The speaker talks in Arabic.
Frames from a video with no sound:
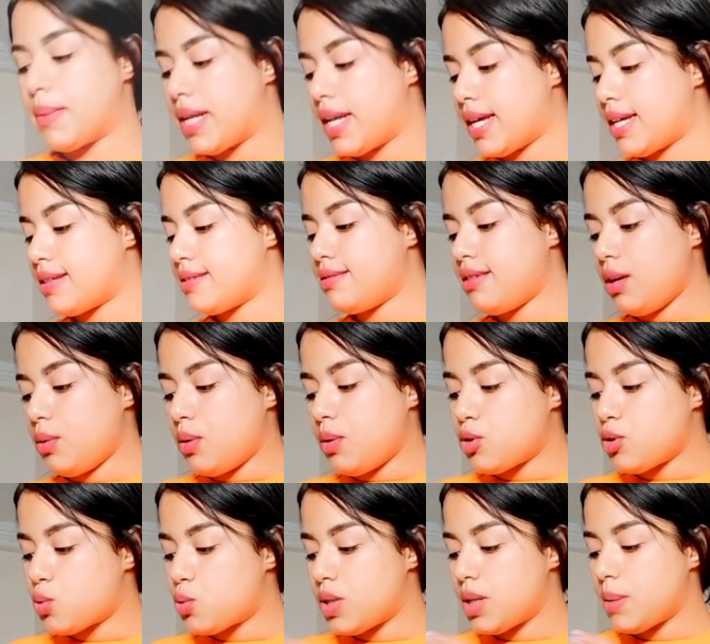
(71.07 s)
هنايا الدعوه
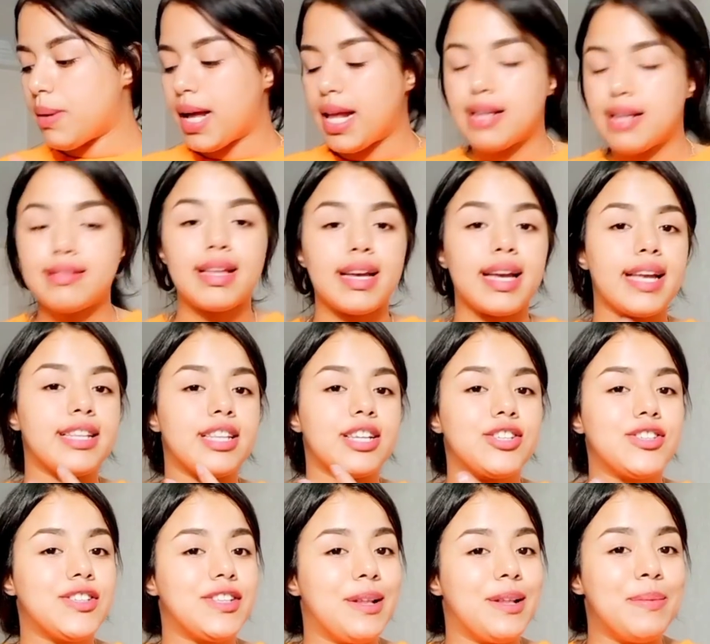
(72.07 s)
شويه مخلطه كاين داكشي
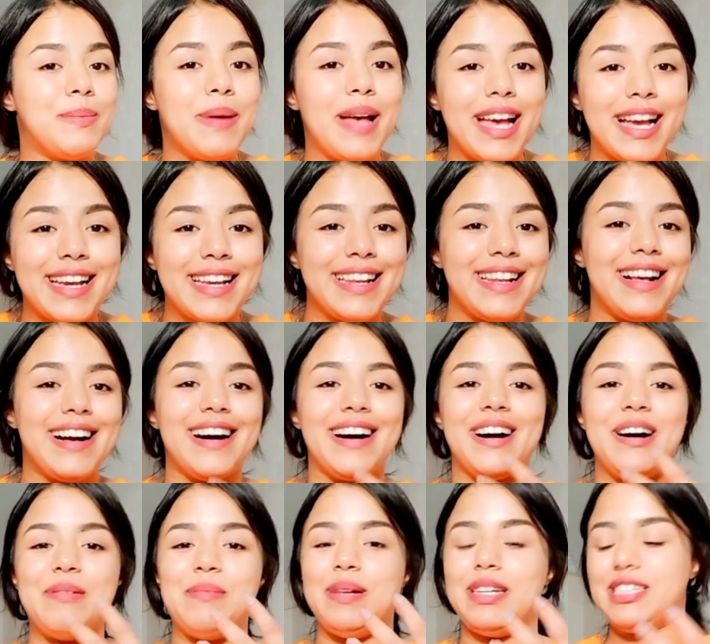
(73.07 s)
ديال الماكله
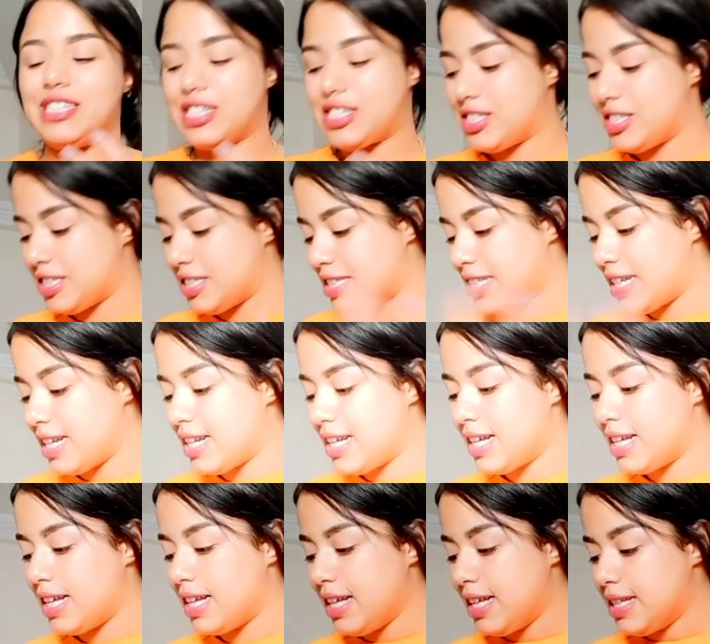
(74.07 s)
مع داكشي ديال
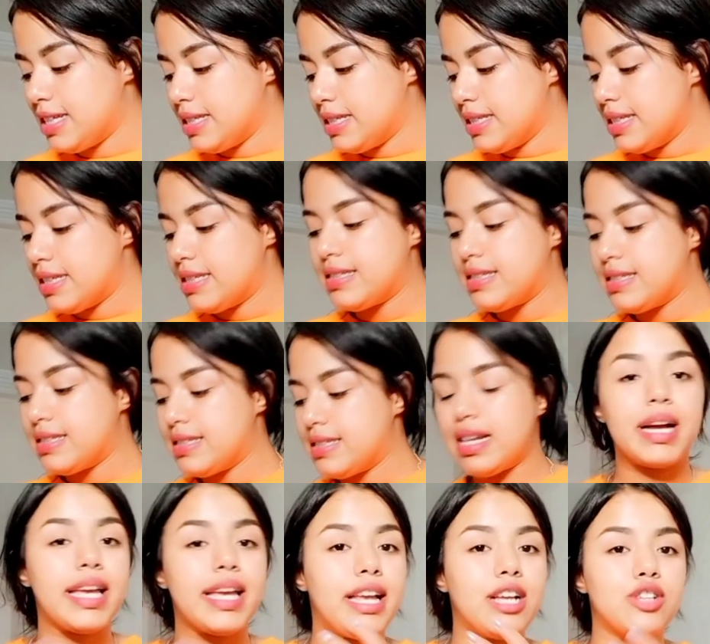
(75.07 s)
ديال
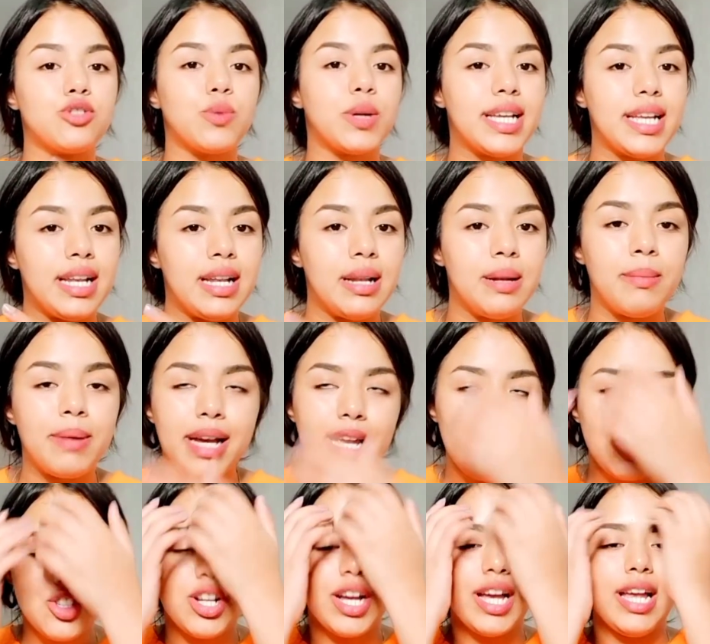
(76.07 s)
المكياج ولكن المكياج
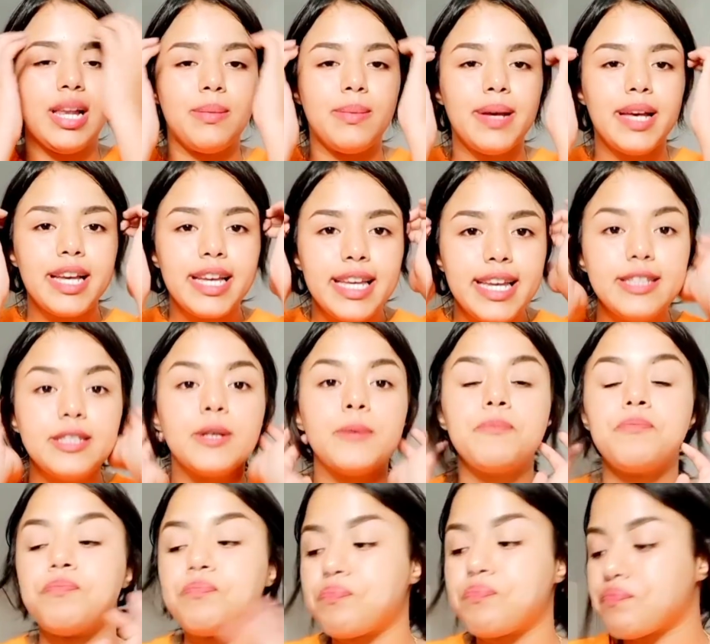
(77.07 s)
غالب اكيد
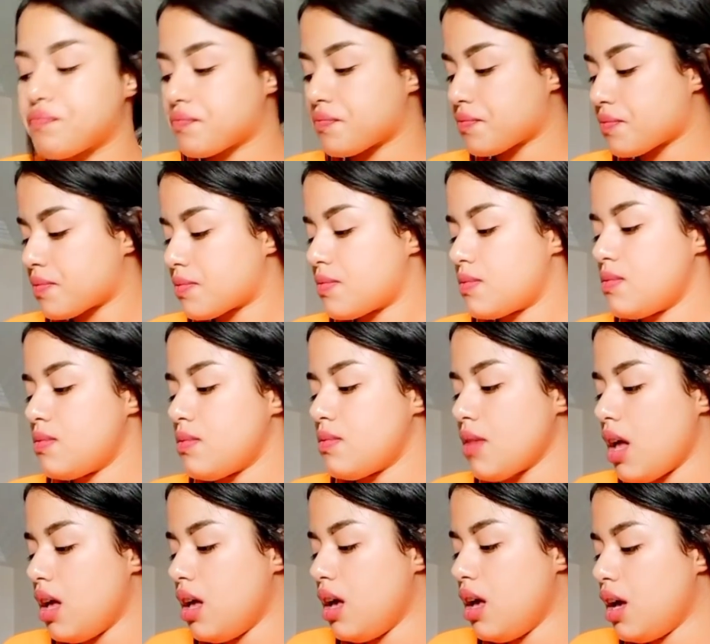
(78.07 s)

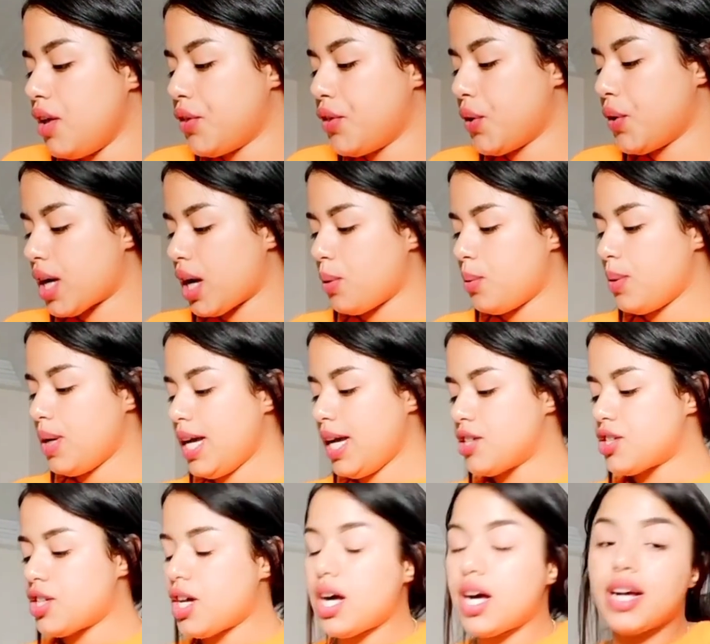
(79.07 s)
دونك آه، اول
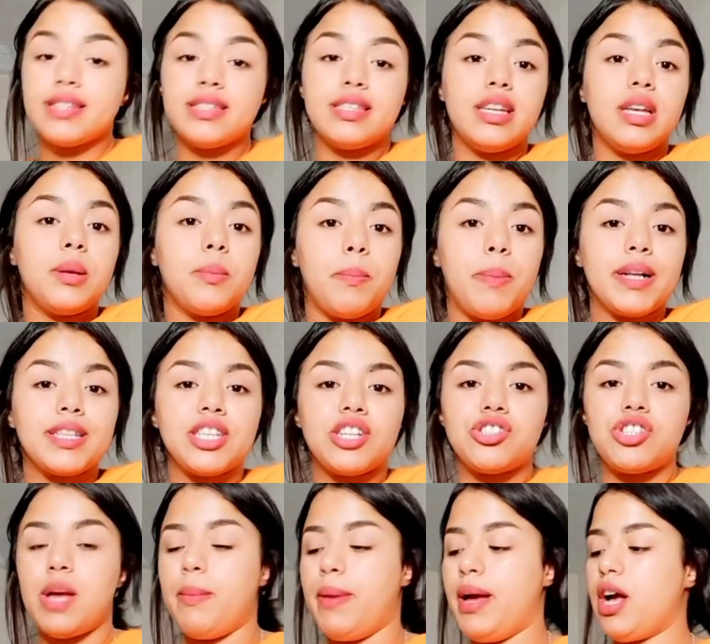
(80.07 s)
حاجه غادي
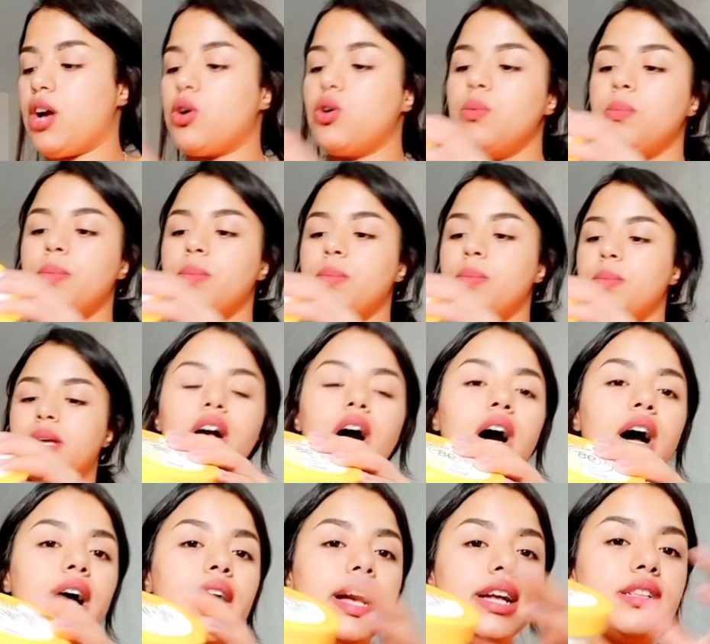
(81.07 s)
نبارطاجيها معكم هي
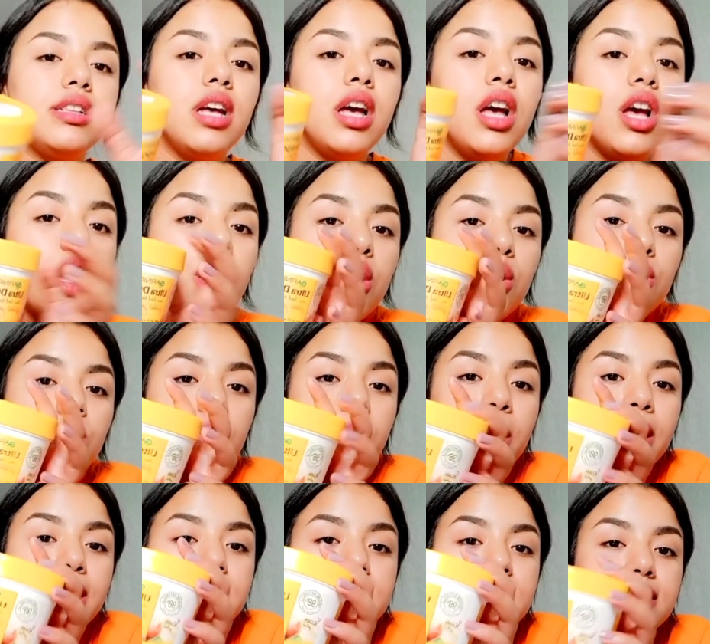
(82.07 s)
هاد لو
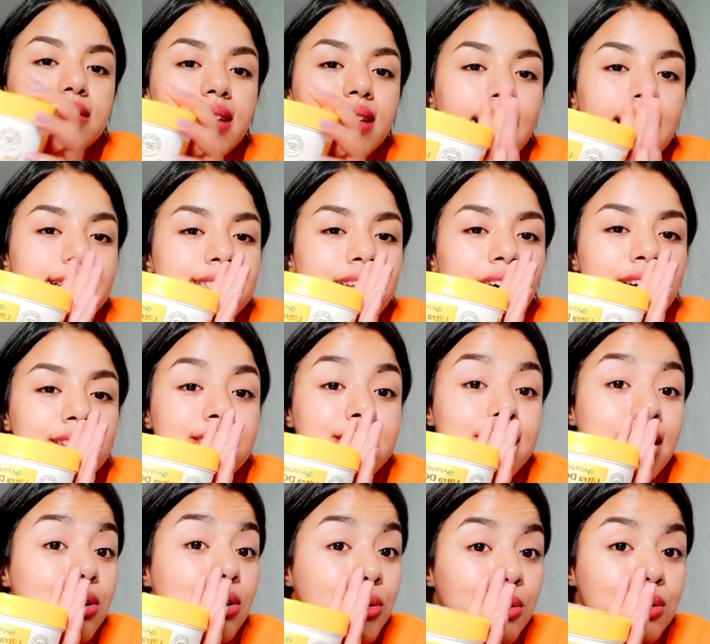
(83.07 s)
ماسك هذا
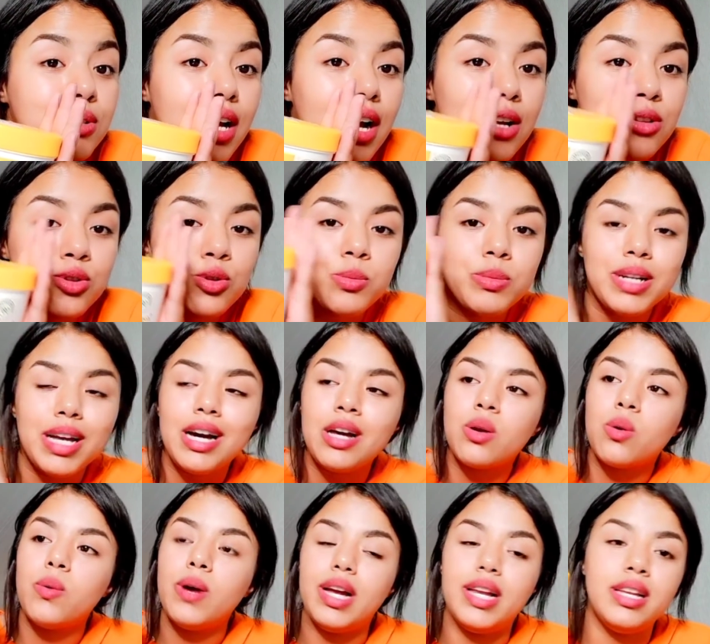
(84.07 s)
ديال الترا دو من
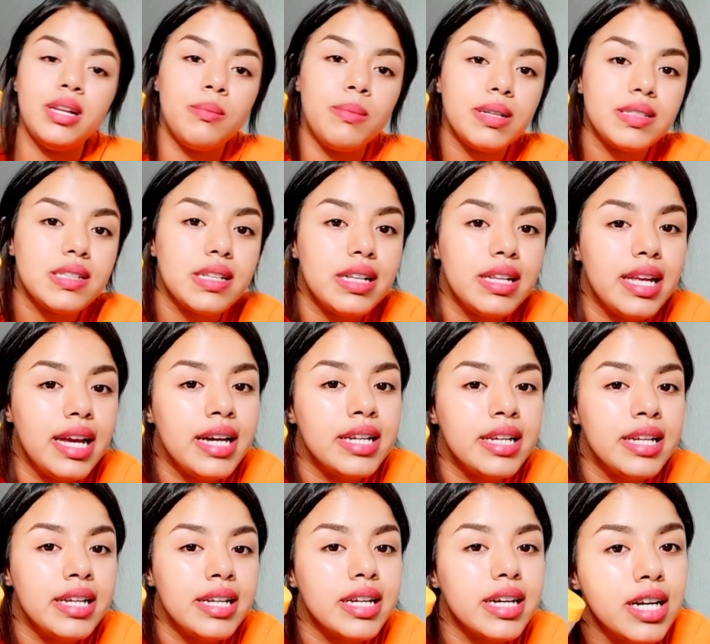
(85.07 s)
اروع لي ماسك اللي انا
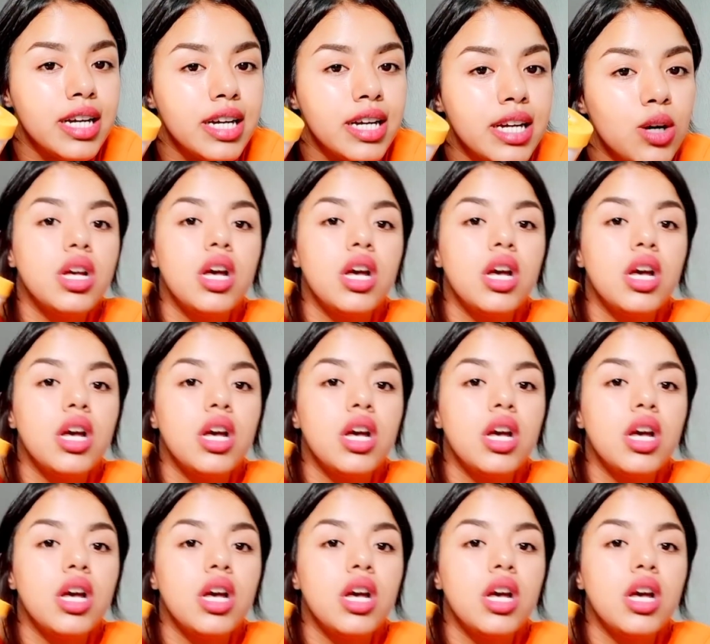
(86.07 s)
كناخد